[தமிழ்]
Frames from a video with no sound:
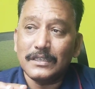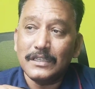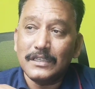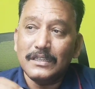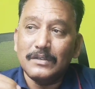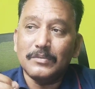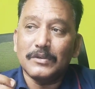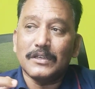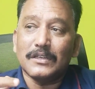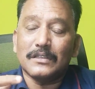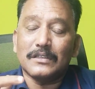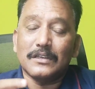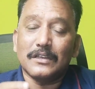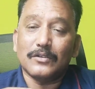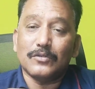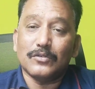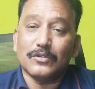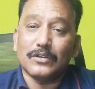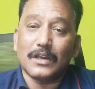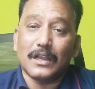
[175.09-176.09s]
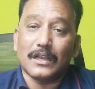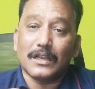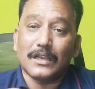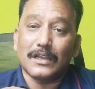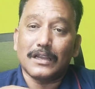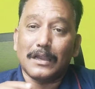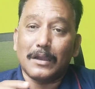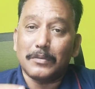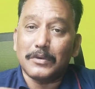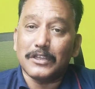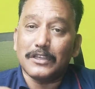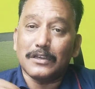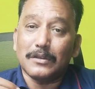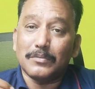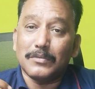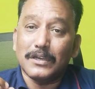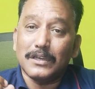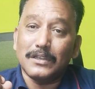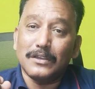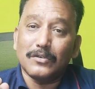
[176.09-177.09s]
நீதிமன்றத்திலே கொடுக்குறாங்க அப்படிங்கிற
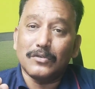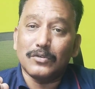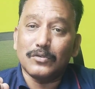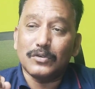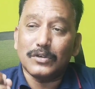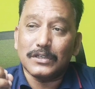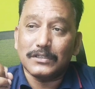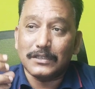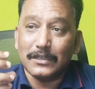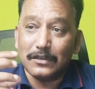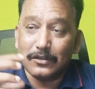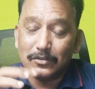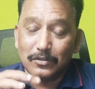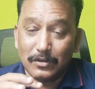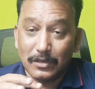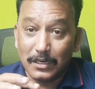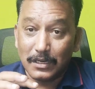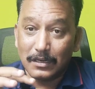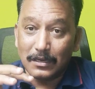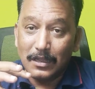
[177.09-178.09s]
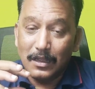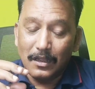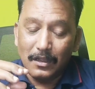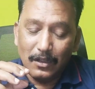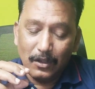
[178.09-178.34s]
மாதிரி அவர் குற்றச்சாட்டை சொல்கிறார்